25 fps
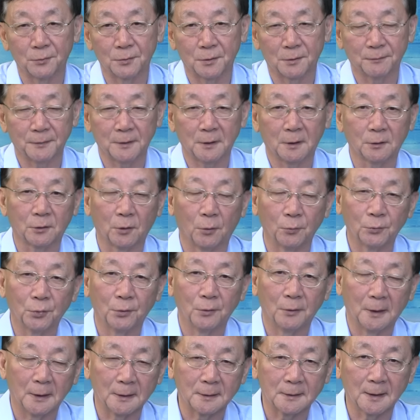司非常头
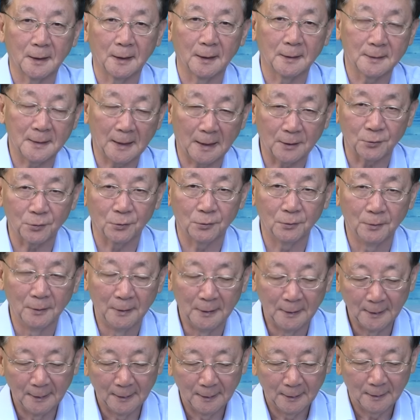痛啊。在加州，
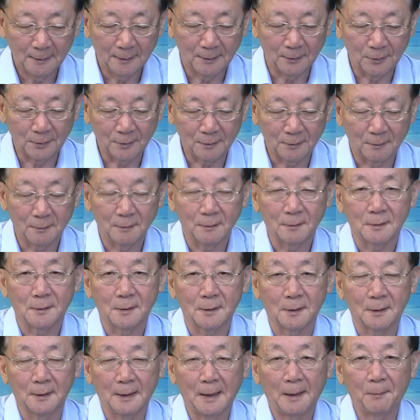
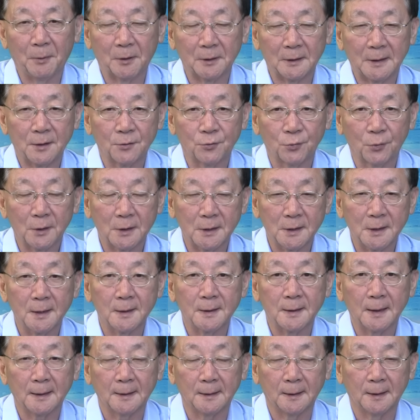这个拉保单，所以
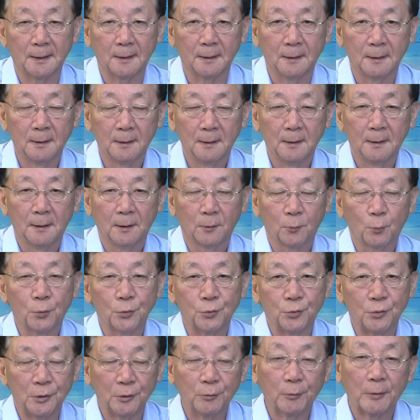现在呢，过
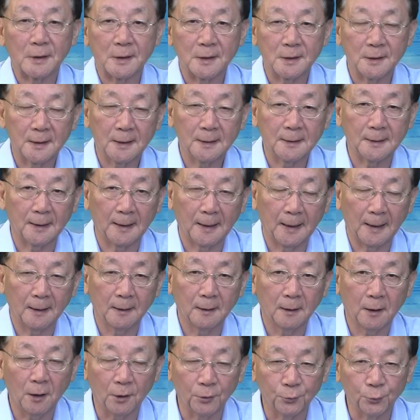去一段时间以来，
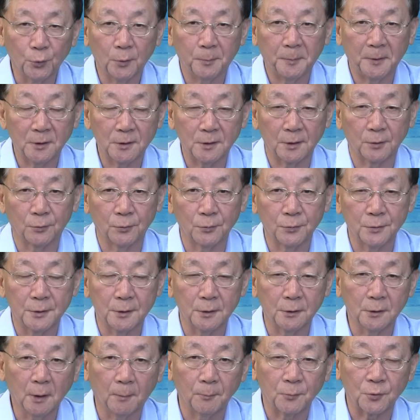好多保险公
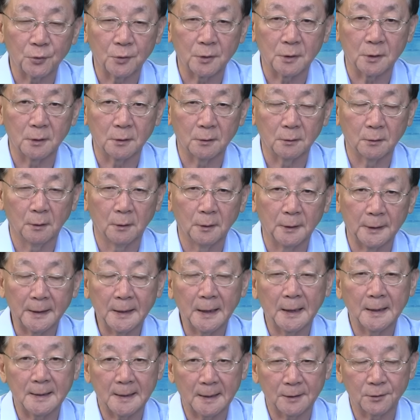司要么就是离
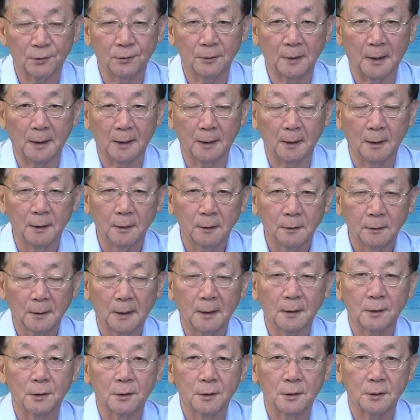开加州了啊，
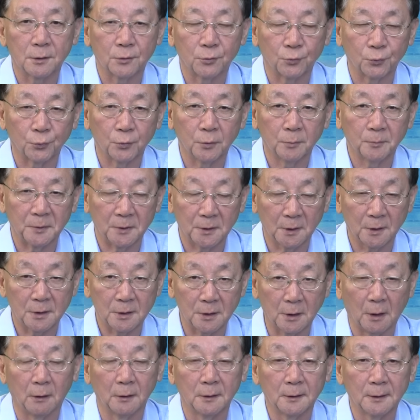当然是属于比较
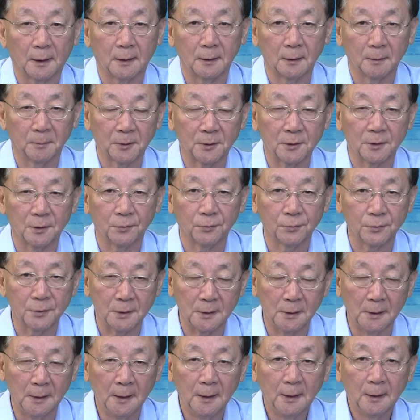小一点的保险公
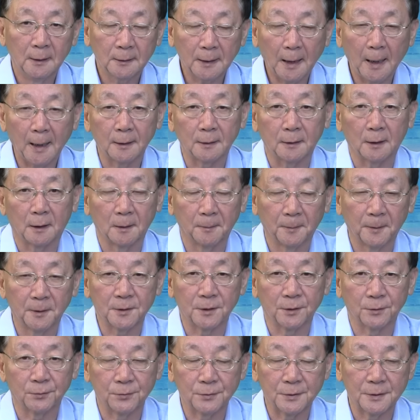司，大一点的保
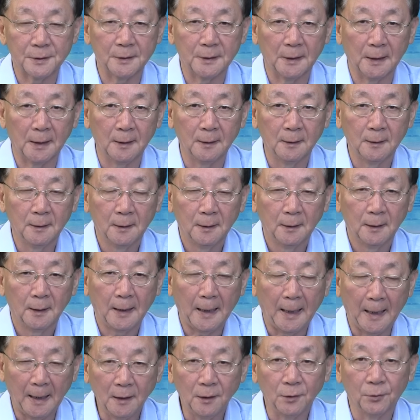险公司呢。
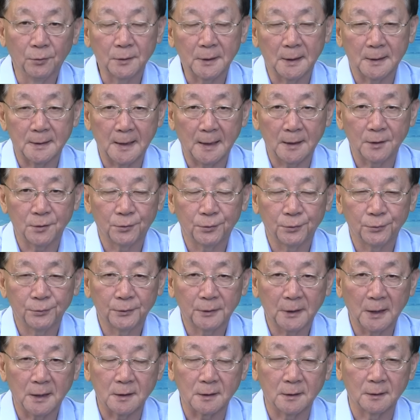还留在加州，
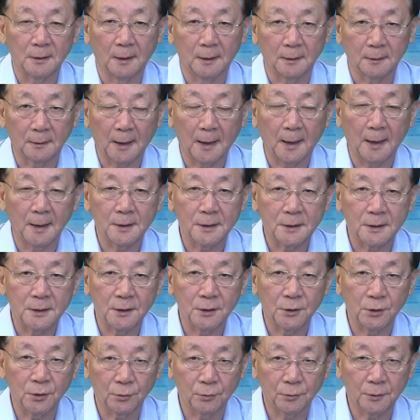但是呢，它
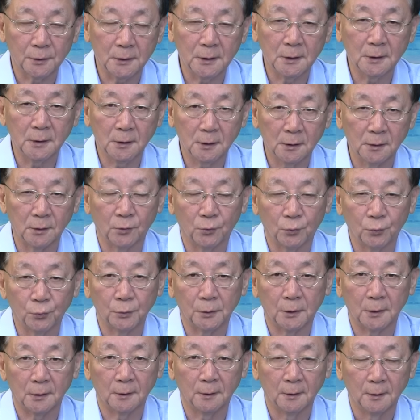吸收新客户
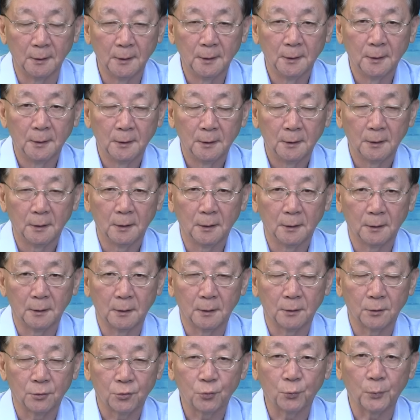的
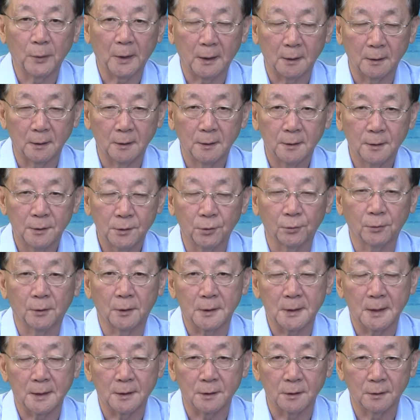数量受到
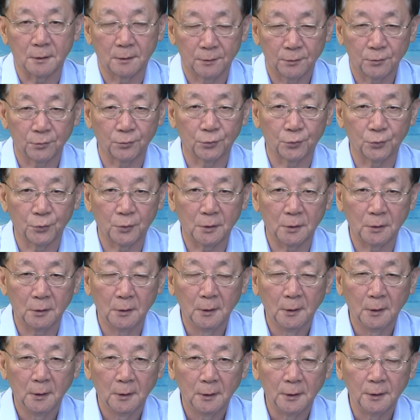限制，就是说
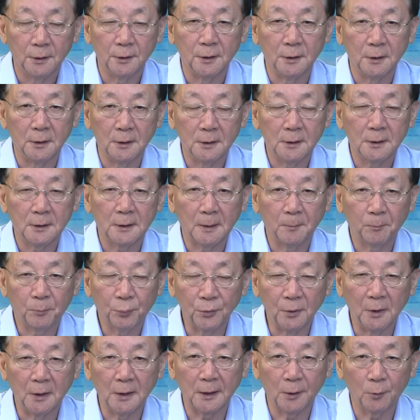你一天
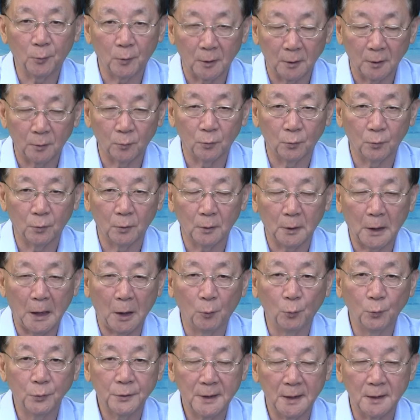不能给我毫
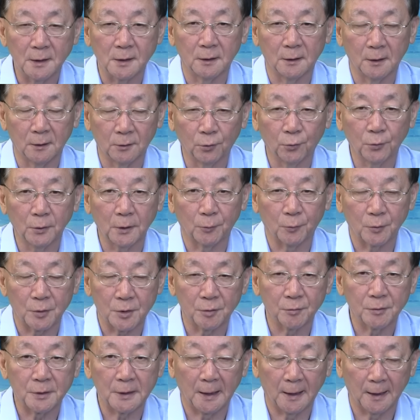无限制的都给我
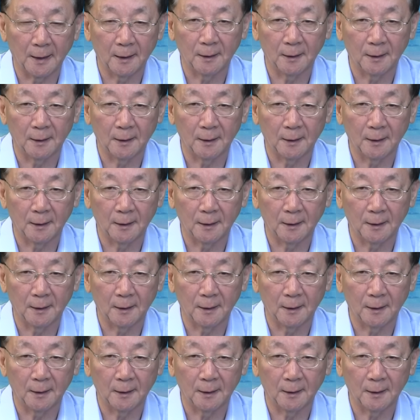收进来，